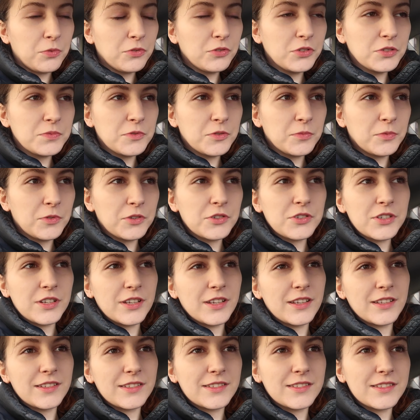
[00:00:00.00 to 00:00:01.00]
pójdźmy
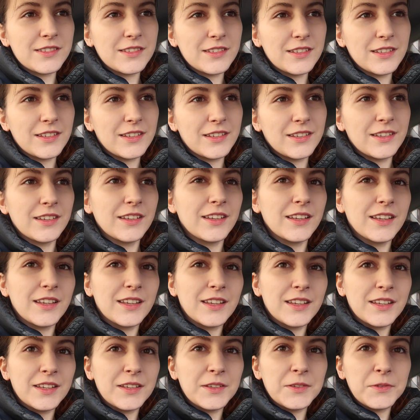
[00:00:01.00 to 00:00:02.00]
może z
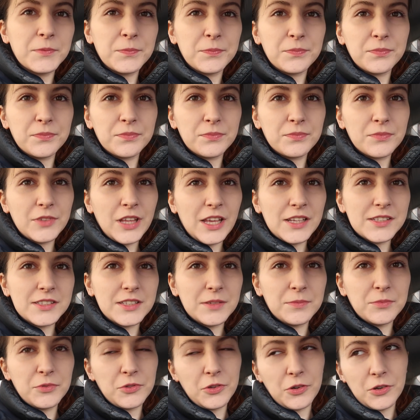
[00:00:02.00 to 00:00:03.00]

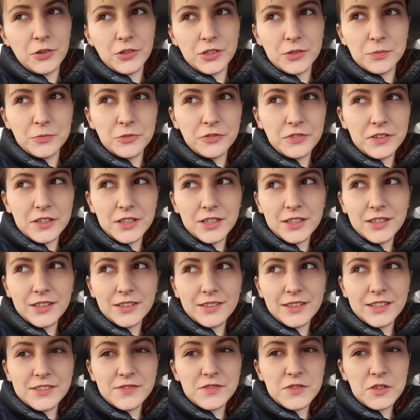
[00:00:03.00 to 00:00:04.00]
Jasiem do i mówię
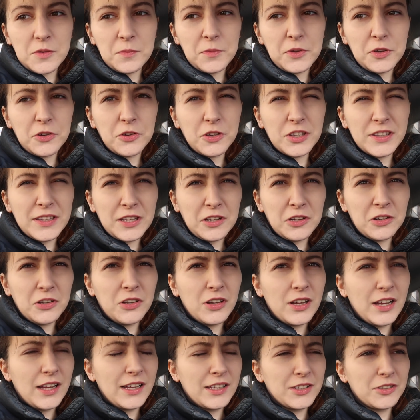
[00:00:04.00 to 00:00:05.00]
nazwisko mojego
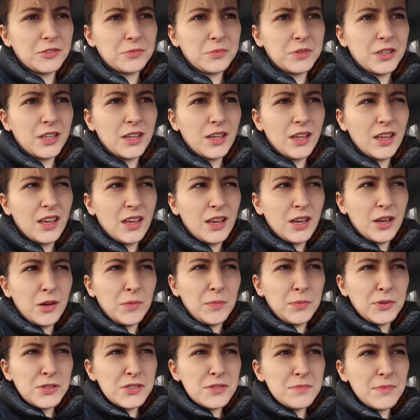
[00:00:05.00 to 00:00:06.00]
ginekologa, A Domin,
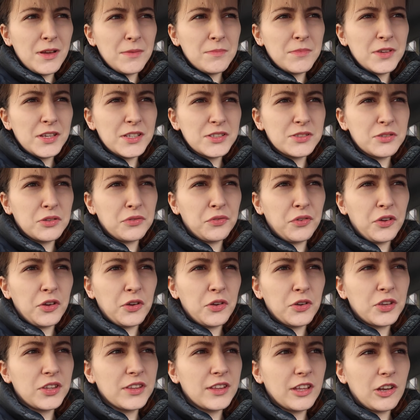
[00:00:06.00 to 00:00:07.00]
Po co mamy iść do
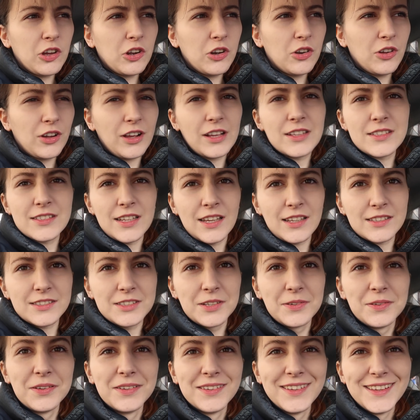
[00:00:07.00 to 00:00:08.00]
twojego ginekologa z
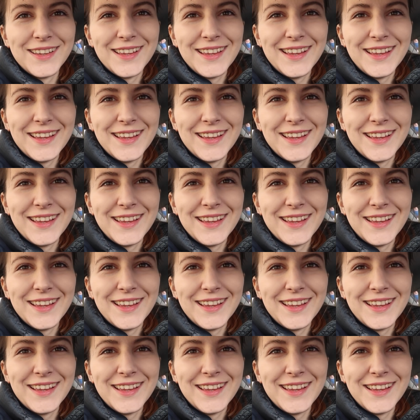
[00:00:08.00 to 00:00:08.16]
Jasiem?